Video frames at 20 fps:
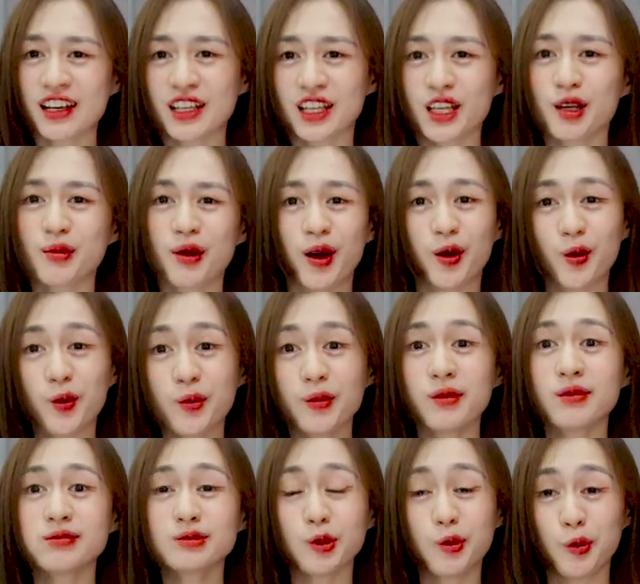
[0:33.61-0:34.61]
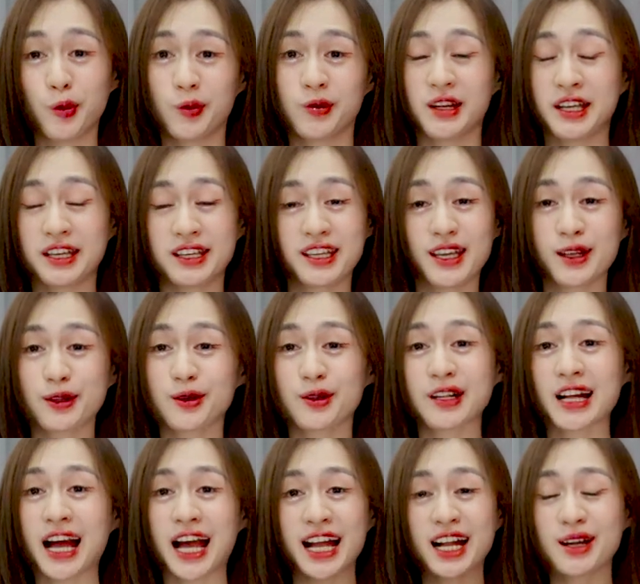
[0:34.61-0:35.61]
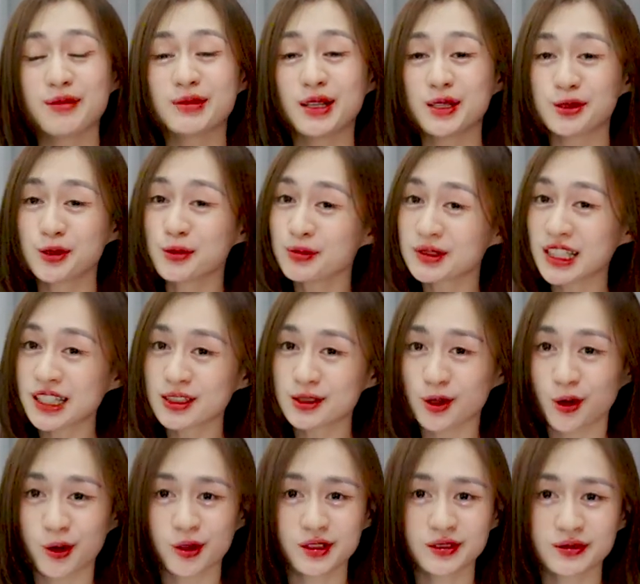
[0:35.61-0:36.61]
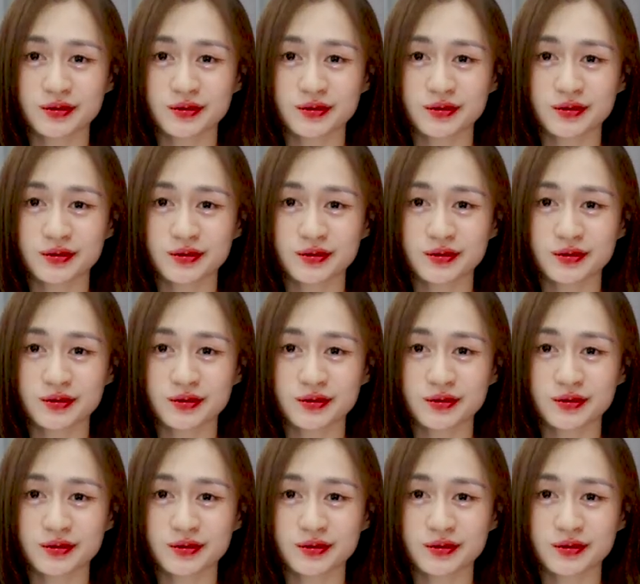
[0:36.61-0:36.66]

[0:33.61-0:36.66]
nhưng mà cũng đủ để khiến con gái cảm thấy rung rinh rồi